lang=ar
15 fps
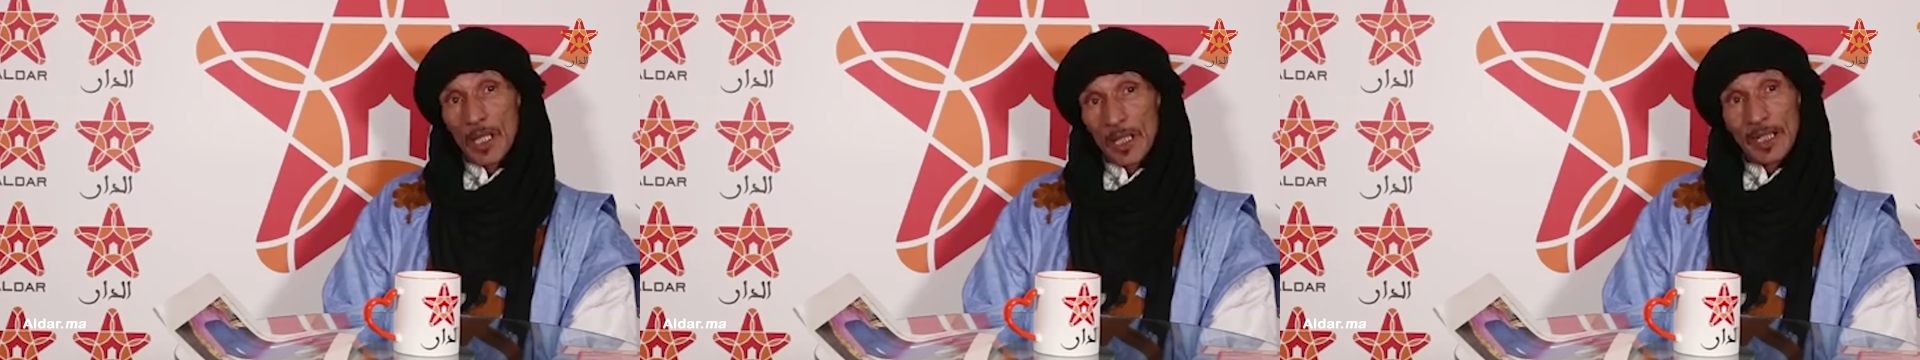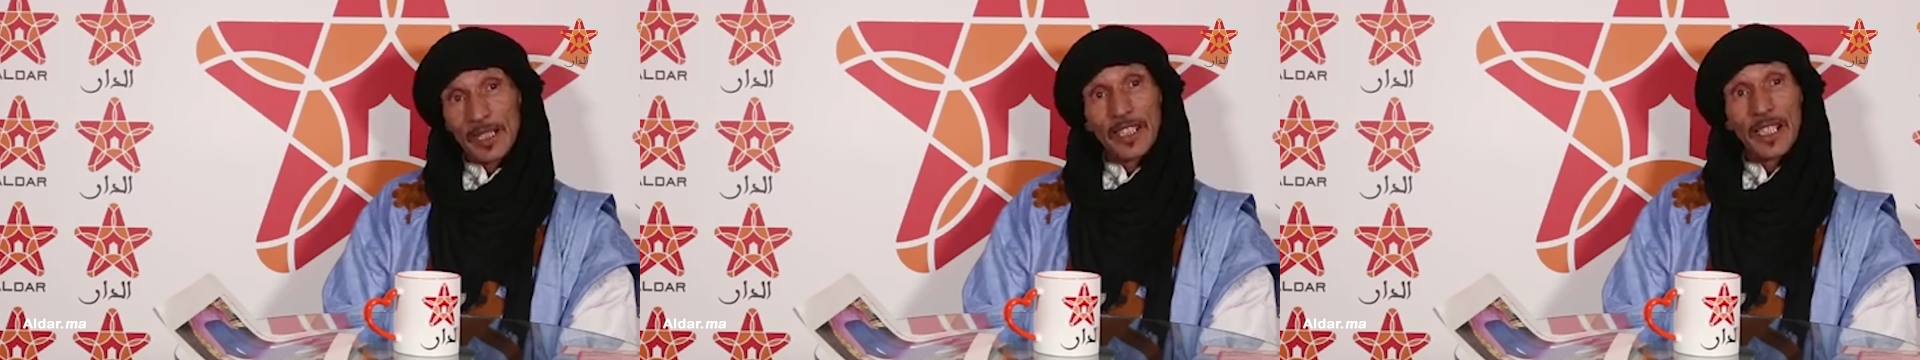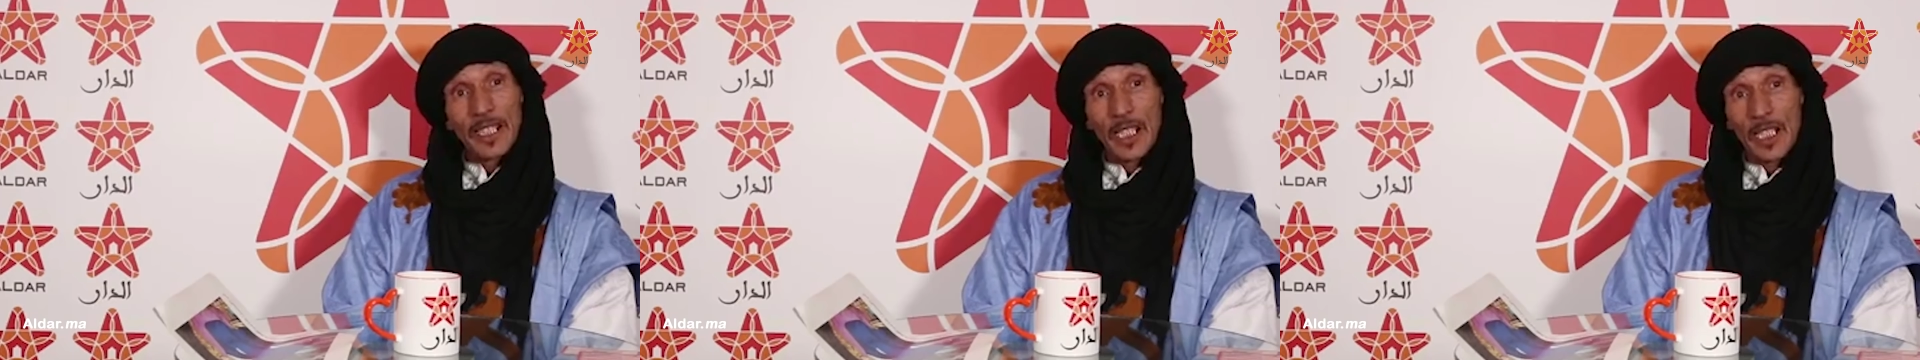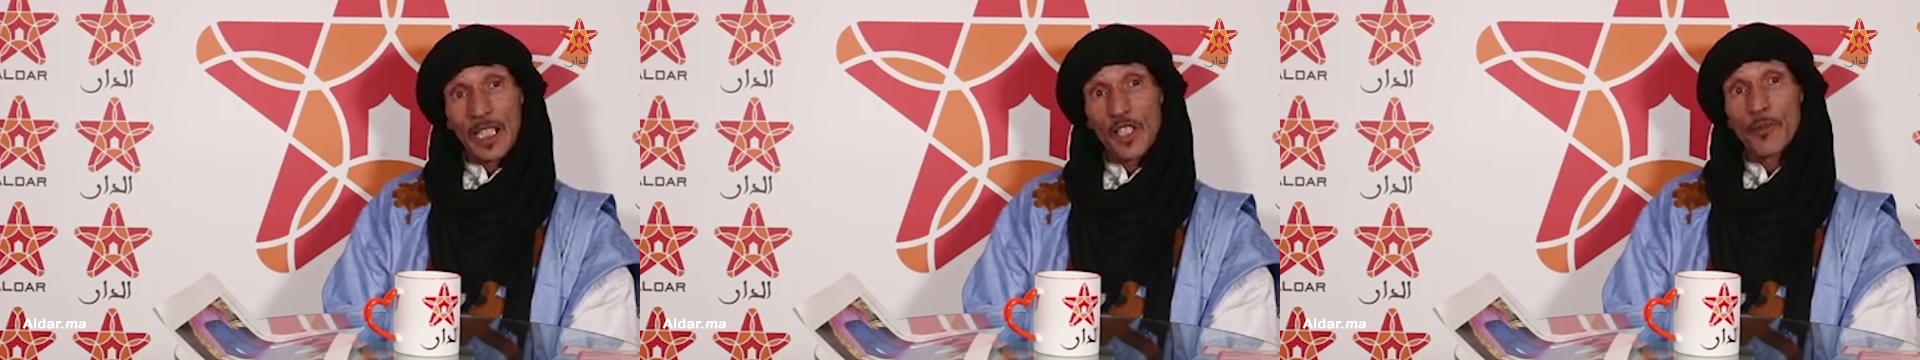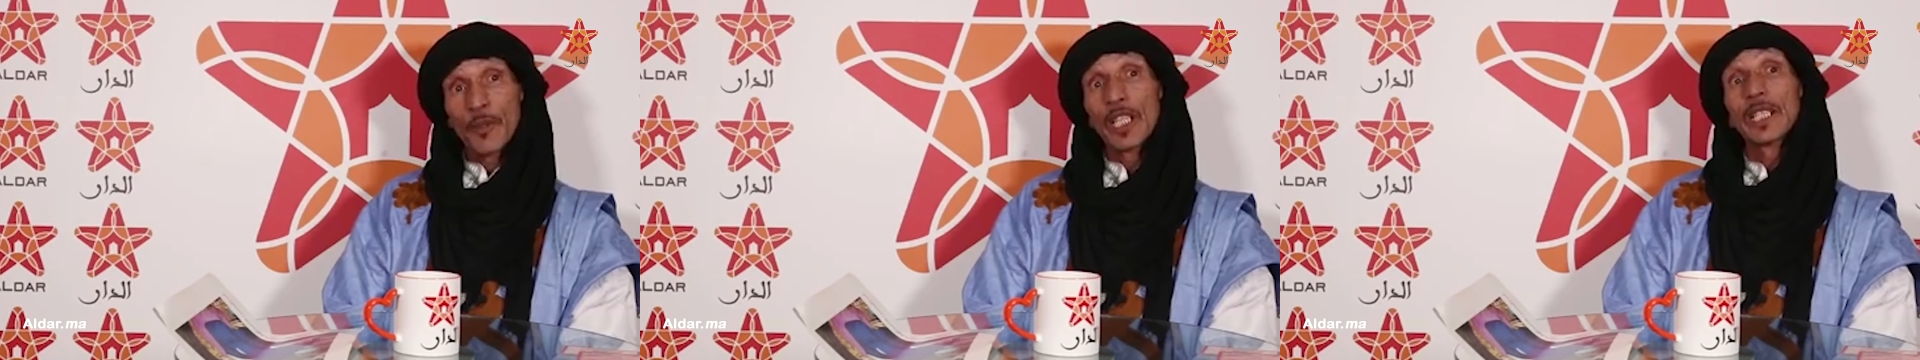التركه على
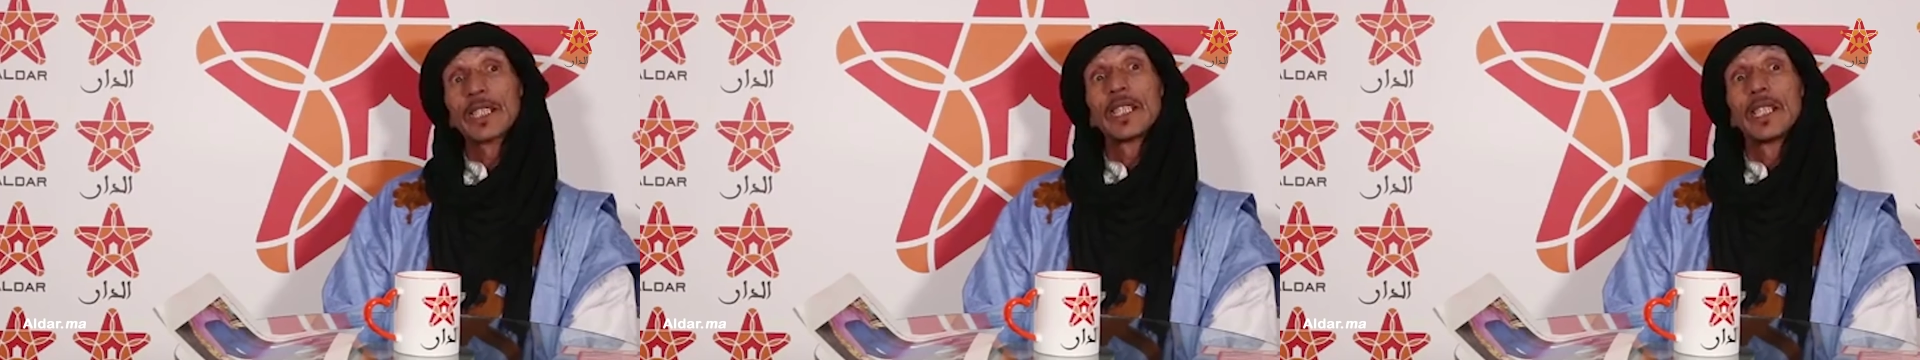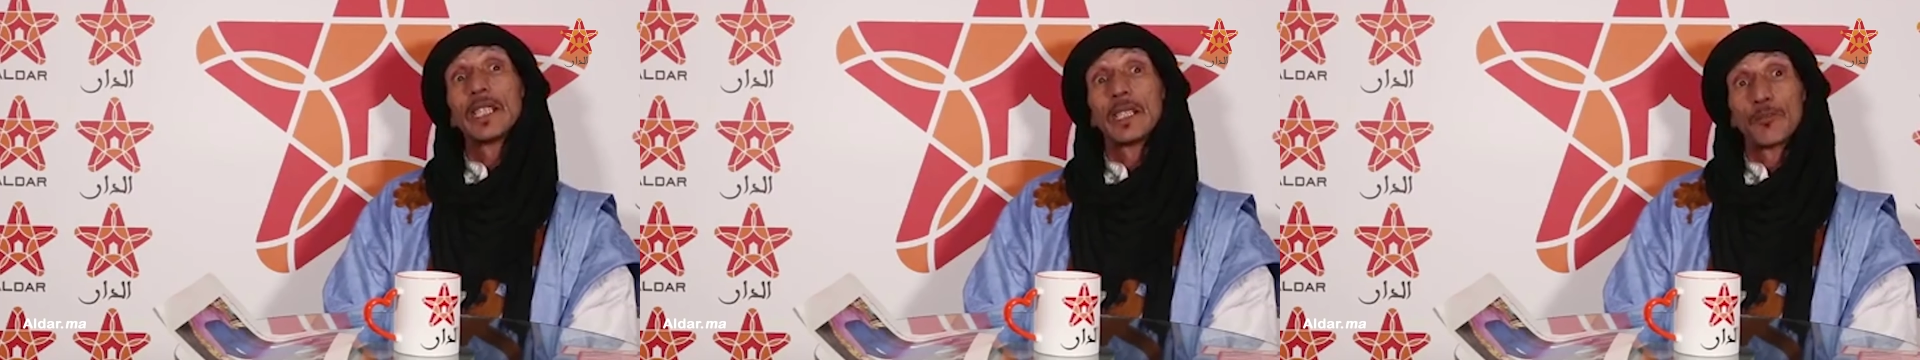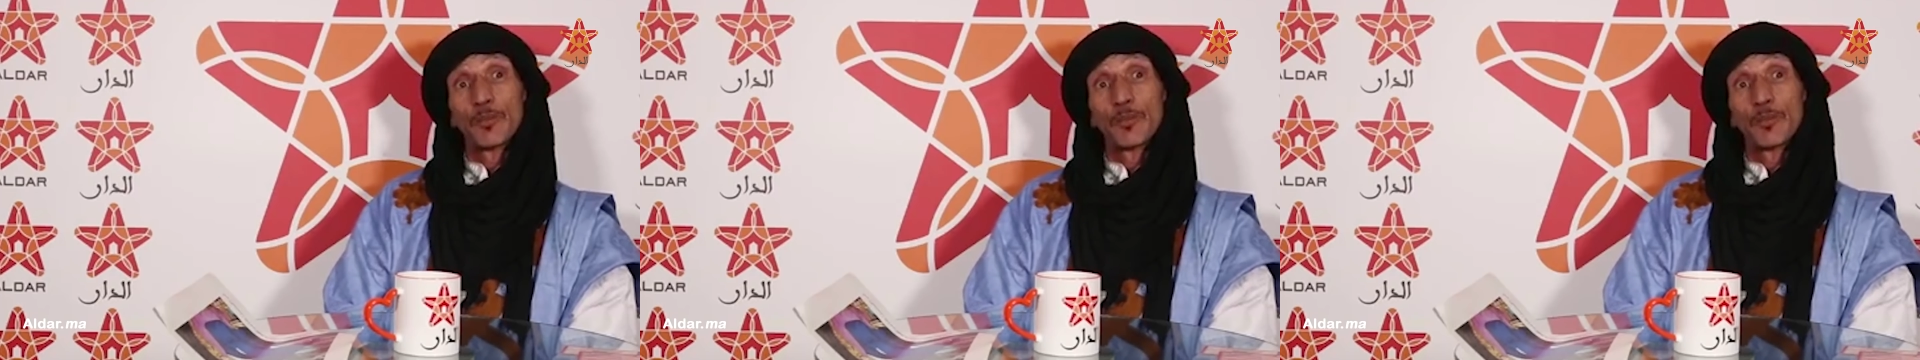الجبال ديال